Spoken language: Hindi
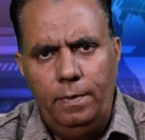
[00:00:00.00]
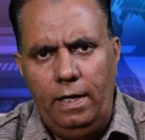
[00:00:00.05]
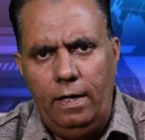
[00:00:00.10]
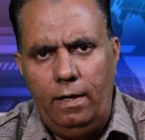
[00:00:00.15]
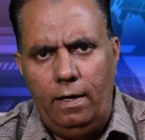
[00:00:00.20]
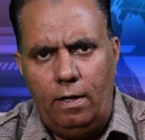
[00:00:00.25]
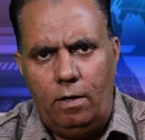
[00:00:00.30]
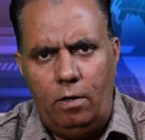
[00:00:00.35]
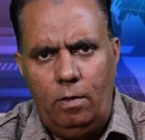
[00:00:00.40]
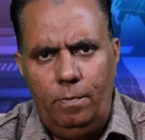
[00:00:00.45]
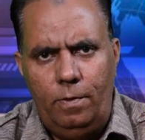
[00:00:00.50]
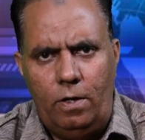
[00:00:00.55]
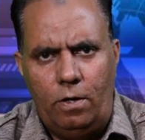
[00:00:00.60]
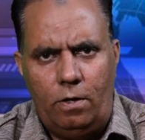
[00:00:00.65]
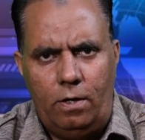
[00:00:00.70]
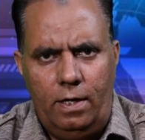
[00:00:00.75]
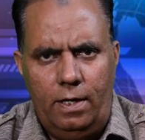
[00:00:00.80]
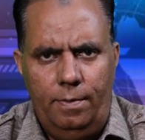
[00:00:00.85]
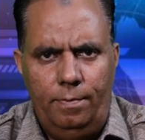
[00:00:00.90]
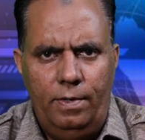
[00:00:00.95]

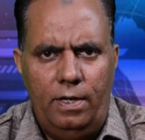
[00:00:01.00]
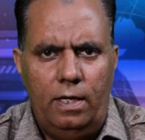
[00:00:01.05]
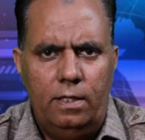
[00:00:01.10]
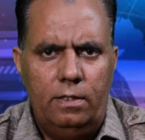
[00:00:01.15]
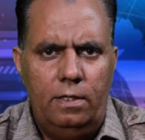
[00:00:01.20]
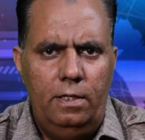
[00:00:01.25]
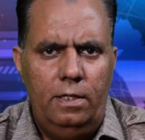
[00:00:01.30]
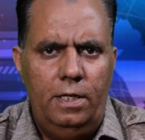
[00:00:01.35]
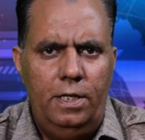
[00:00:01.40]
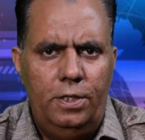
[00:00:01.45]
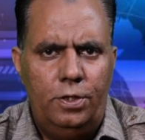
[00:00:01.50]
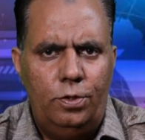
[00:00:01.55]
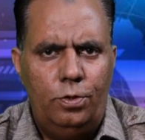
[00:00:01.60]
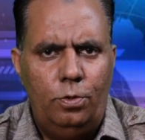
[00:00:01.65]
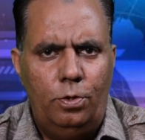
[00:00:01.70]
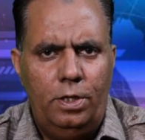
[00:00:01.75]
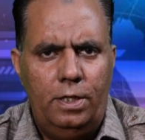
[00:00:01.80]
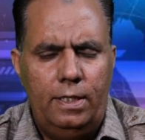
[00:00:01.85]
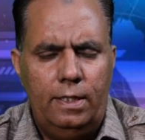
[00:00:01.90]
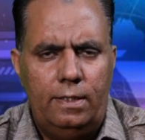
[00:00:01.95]
रहीम नाजरीन हिट
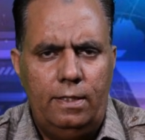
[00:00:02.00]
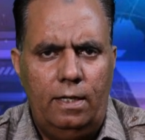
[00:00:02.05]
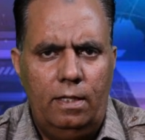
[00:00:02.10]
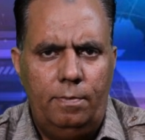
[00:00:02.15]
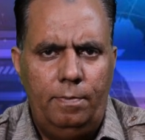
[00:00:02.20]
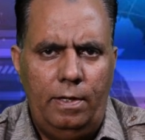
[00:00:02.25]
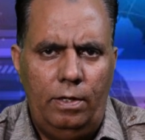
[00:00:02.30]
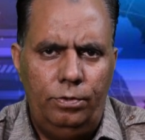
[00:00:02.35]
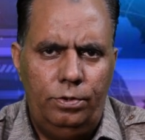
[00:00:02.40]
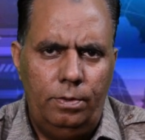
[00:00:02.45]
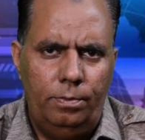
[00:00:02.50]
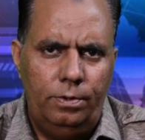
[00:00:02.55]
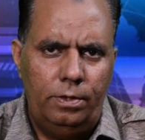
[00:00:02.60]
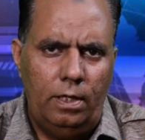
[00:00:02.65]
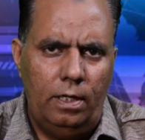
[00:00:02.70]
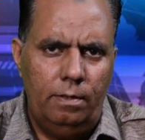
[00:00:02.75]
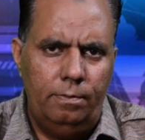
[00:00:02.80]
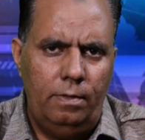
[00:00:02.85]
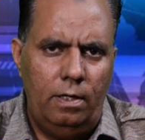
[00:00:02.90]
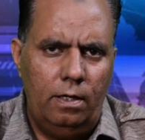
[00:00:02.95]
स्टोरी के साथ मैं हूं
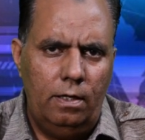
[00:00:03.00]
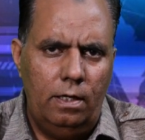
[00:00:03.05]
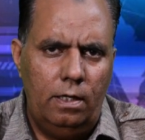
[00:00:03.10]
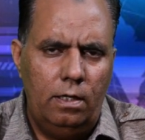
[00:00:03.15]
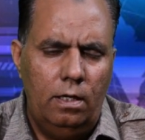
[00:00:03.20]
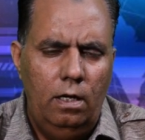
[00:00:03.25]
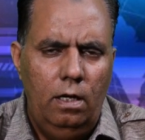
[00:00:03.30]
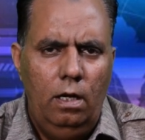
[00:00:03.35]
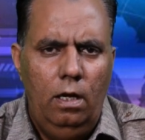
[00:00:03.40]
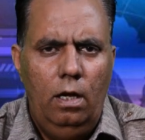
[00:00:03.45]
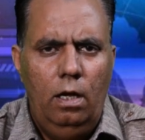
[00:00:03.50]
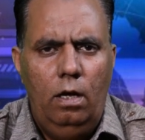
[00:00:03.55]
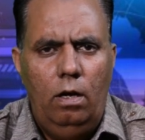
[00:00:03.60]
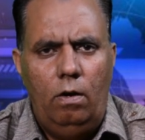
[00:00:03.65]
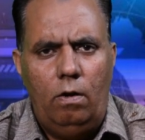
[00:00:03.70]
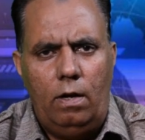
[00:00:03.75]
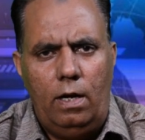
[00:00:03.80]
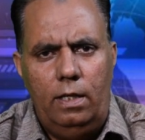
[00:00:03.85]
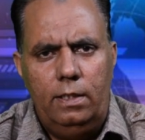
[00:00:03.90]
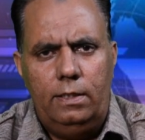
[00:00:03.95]
शमशाद मांगट
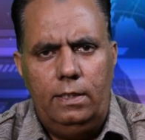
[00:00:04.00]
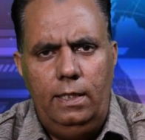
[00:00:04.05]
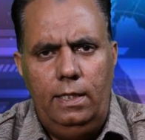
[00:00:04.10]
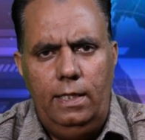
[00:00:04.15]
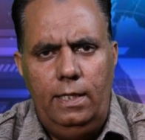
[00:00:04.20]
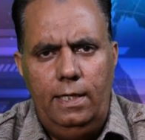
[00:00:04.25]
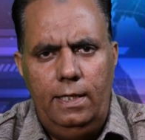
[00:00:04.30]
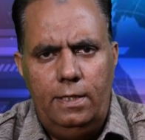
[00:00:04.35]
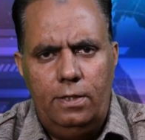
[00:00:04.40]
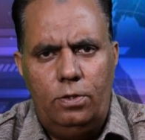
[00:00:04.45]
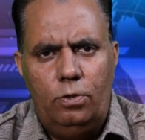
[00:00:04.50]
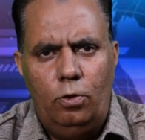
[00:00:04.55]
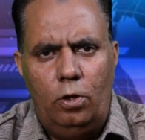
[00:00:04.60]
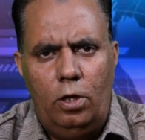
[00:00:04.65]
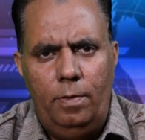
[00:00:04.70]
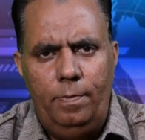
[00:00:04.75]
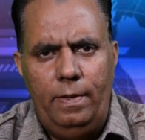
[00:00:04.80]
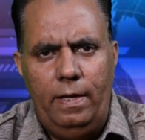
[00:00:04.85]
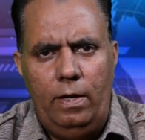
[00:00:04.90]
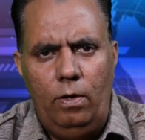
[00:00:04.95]
और आज की हिट
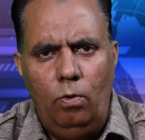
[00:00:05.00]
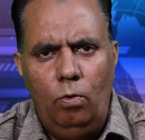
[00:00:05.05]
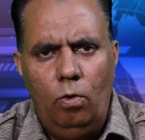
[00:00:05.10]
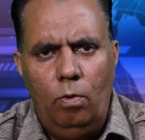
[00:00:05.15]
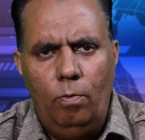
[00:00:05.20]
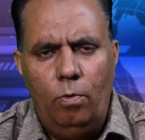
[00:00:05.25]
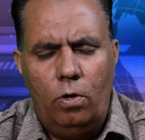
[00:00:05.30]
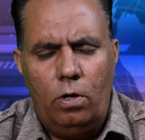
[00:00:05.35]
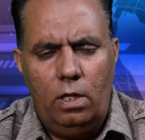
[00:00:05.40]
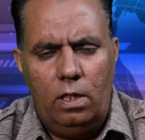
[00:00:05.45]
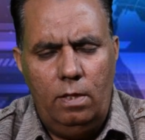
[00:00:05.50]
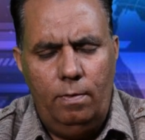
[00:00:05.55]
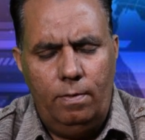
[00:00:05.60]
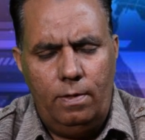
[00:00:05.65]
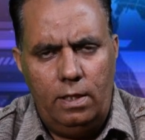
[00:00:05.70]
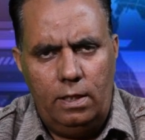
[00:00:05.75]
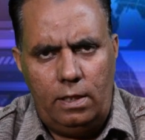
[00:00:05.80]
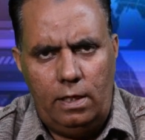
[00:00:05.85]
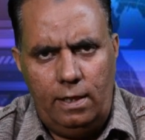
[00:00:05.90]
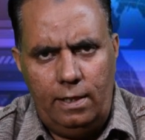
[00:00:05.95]
स्टोरी में नूर मुकदम
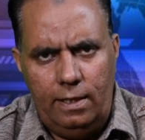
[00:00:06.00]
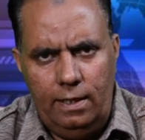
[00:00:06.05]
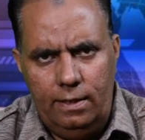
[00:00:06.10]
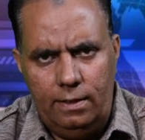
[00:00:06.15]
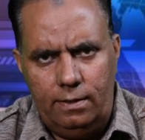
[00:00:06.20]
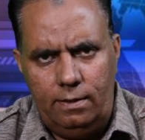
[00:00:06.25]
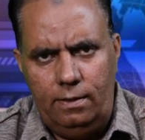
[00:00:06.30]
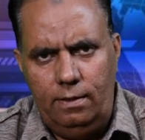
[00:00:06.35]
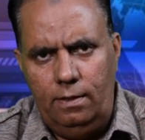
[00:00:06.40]
कत्ल केस